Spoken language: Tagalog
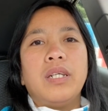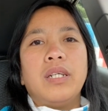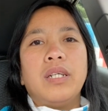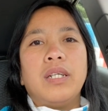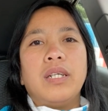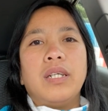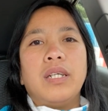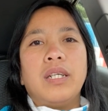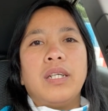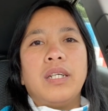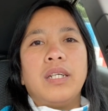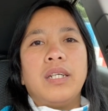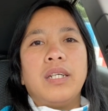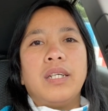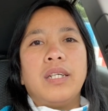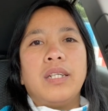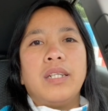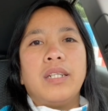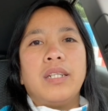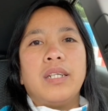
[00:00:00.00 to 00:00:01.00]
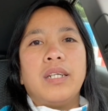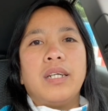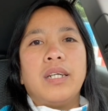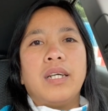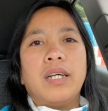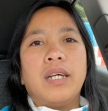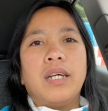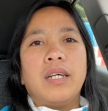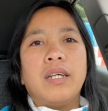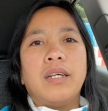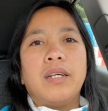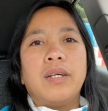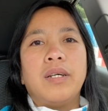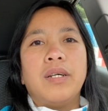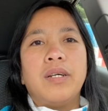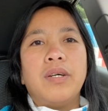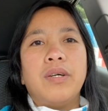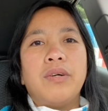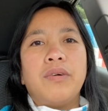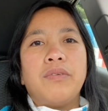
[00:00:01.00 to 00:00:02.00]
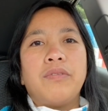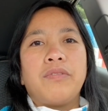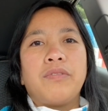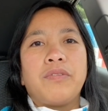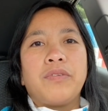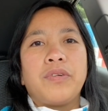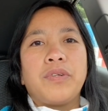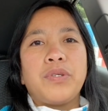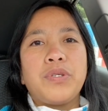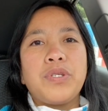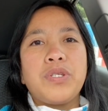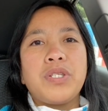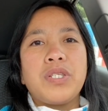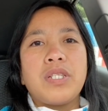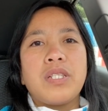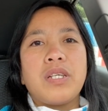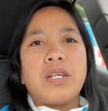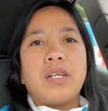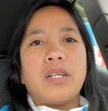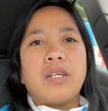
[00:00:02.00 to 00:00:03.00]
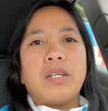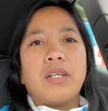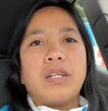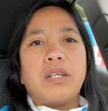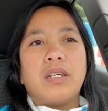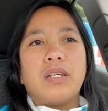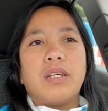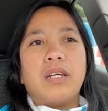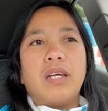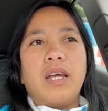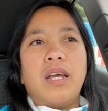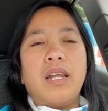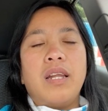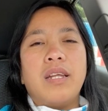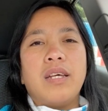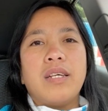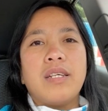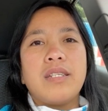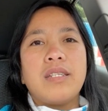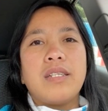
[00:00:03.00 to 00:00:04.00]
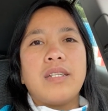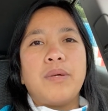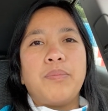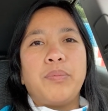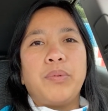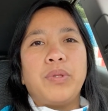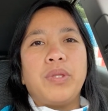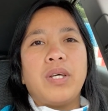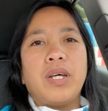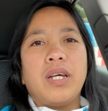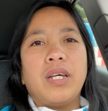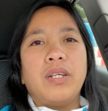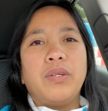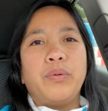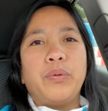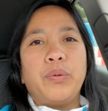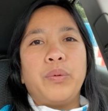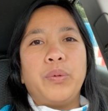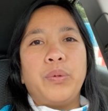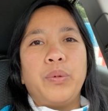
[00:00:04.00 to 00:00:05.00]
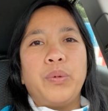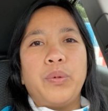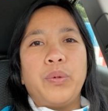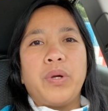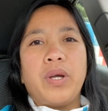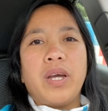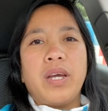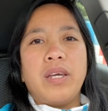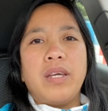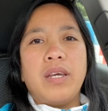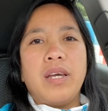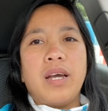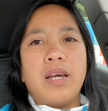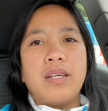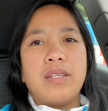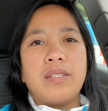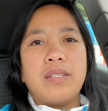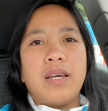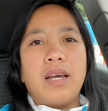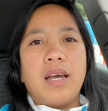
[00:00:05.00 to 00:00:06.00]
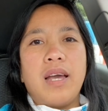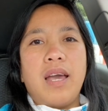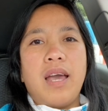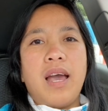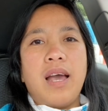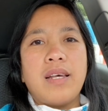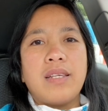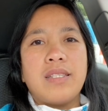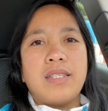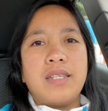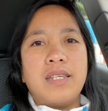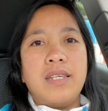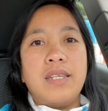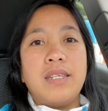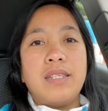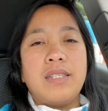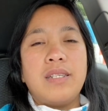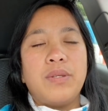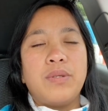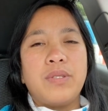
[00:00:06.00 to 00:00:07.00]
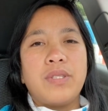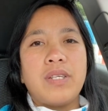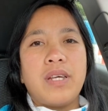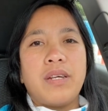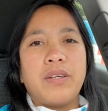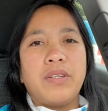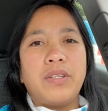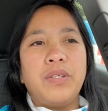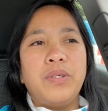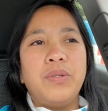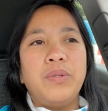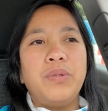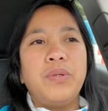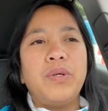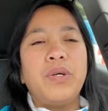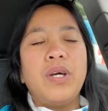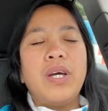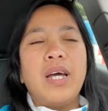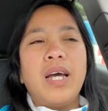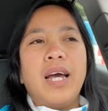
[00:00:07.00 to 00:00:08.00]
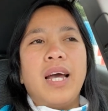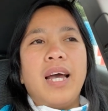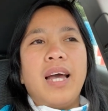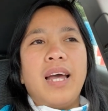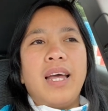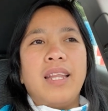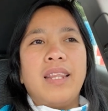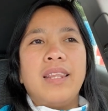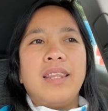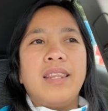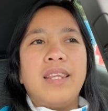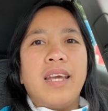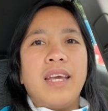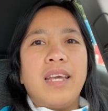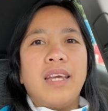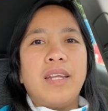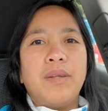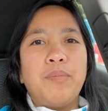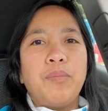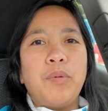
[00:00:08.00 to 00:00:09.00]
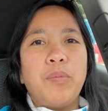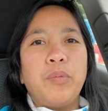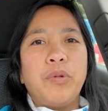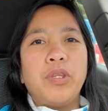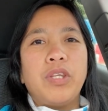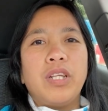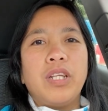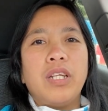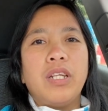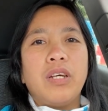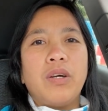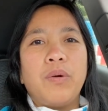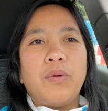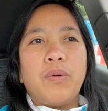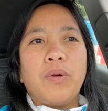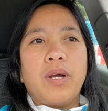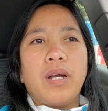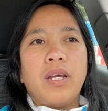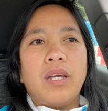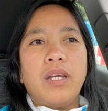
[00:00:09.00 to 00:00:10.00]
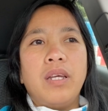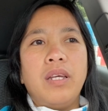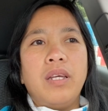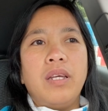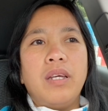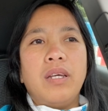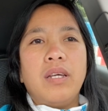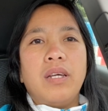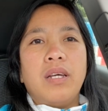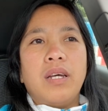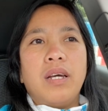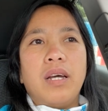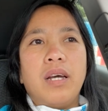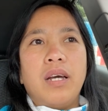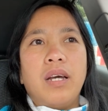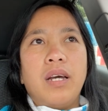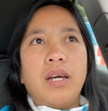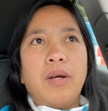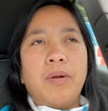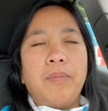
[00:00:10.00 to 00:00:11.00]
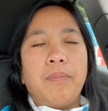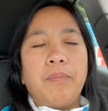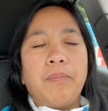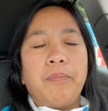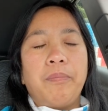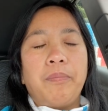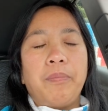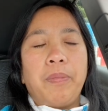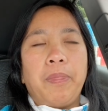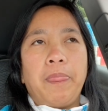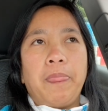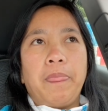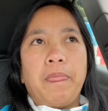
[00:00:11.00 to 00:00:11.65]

and uh, first LS na napuntahan ko kay Az Azi Siluterio and then pumunta din ako kay um,